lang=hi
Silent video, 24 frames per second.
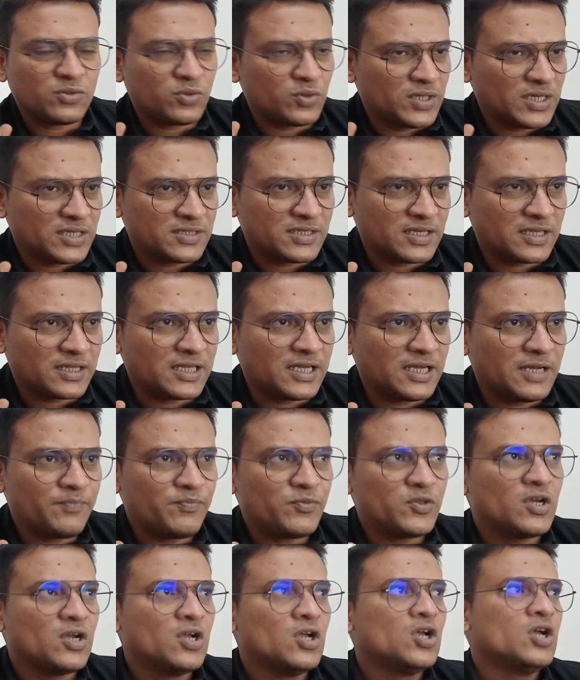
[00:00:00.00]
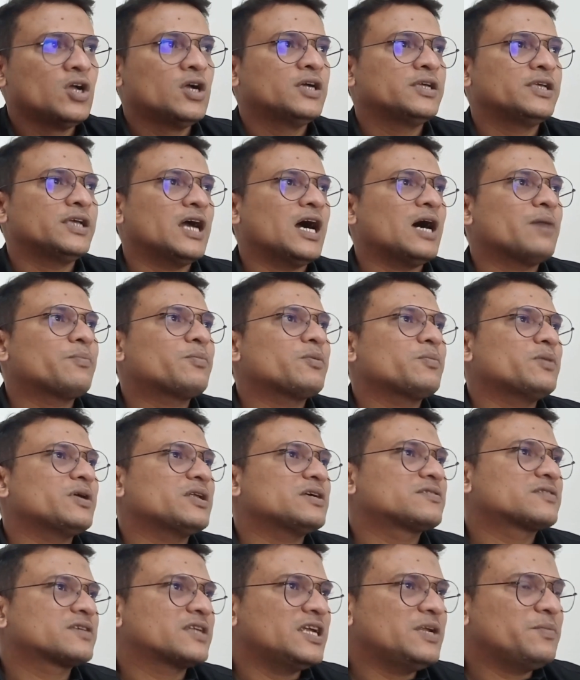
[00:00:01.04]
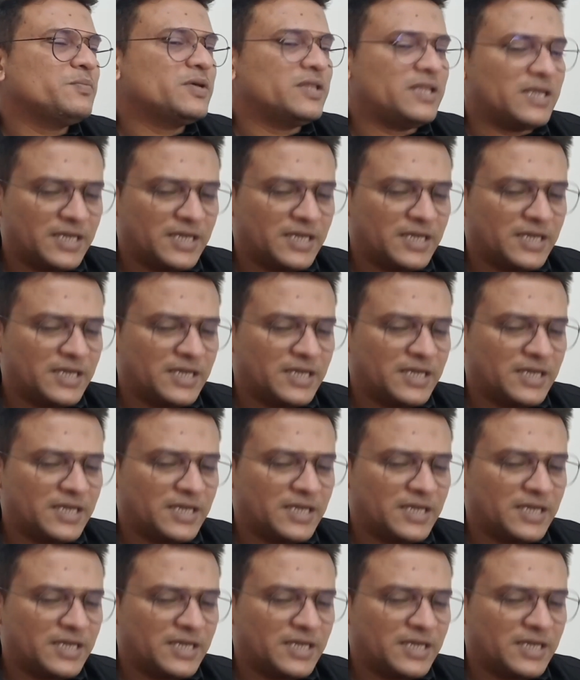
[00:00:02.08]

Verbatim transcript: है तो देख सकते हैं यहाँ पे मेरे स्क्रीन पे